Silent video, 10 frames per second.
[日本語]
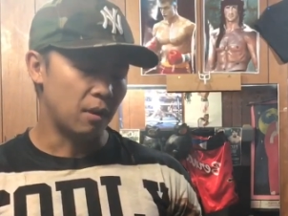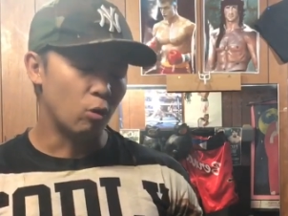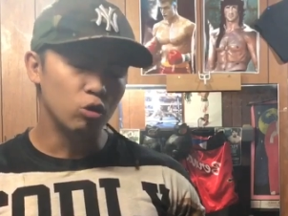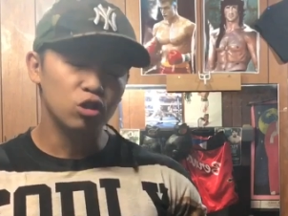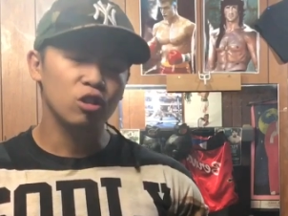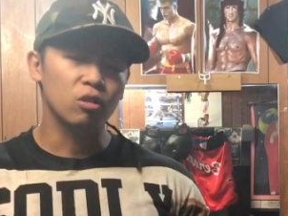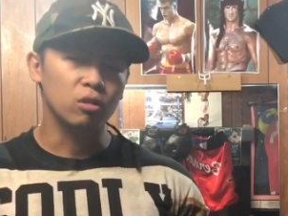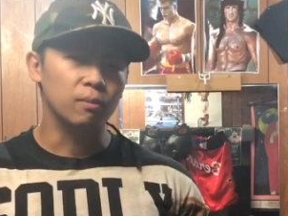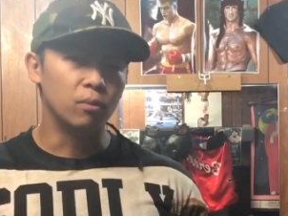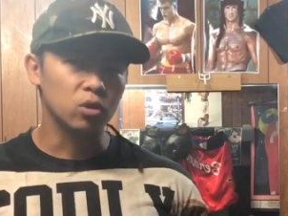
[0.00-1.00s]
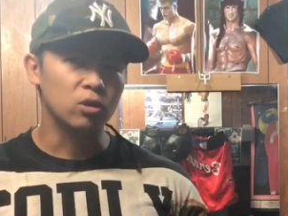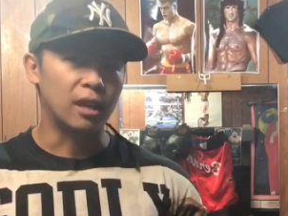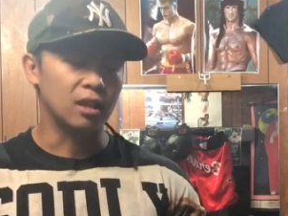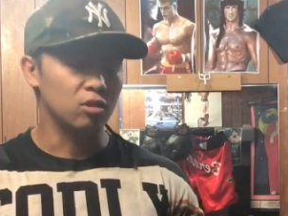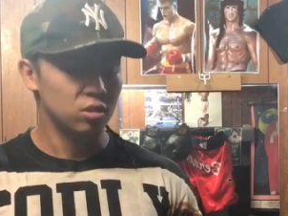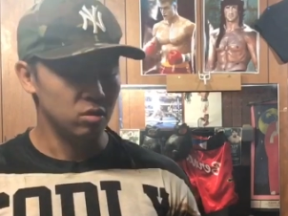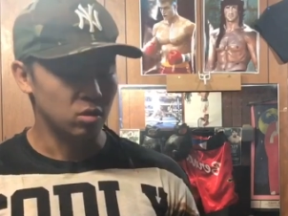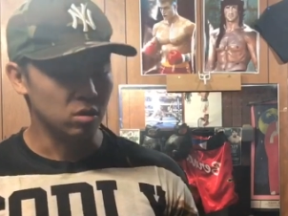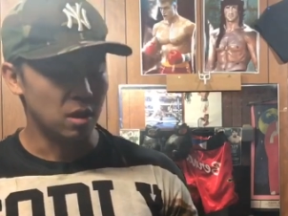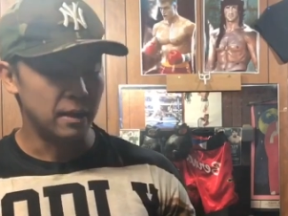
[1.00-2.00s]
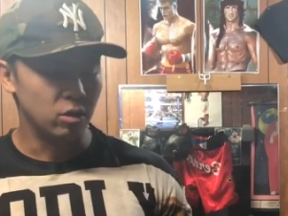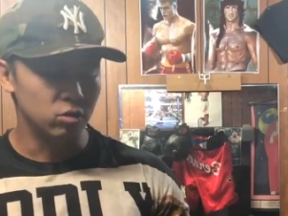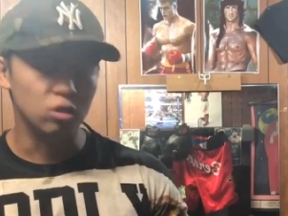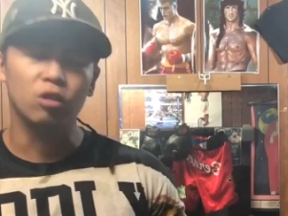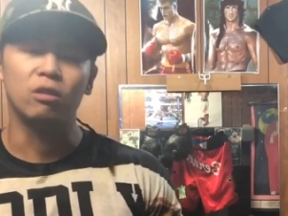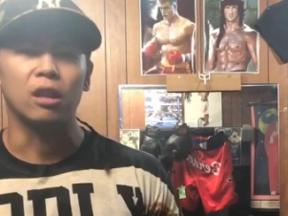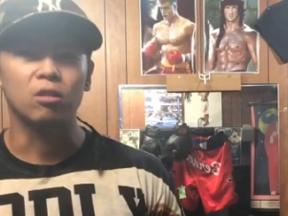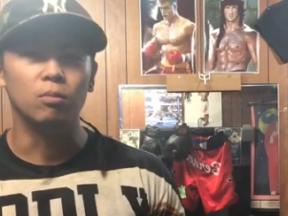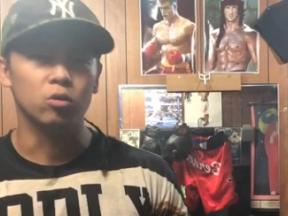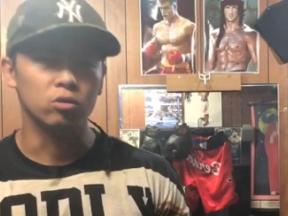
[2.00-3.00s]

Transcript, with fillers: まあ高重量もっとやってる人にとってはまあ4 0キロだと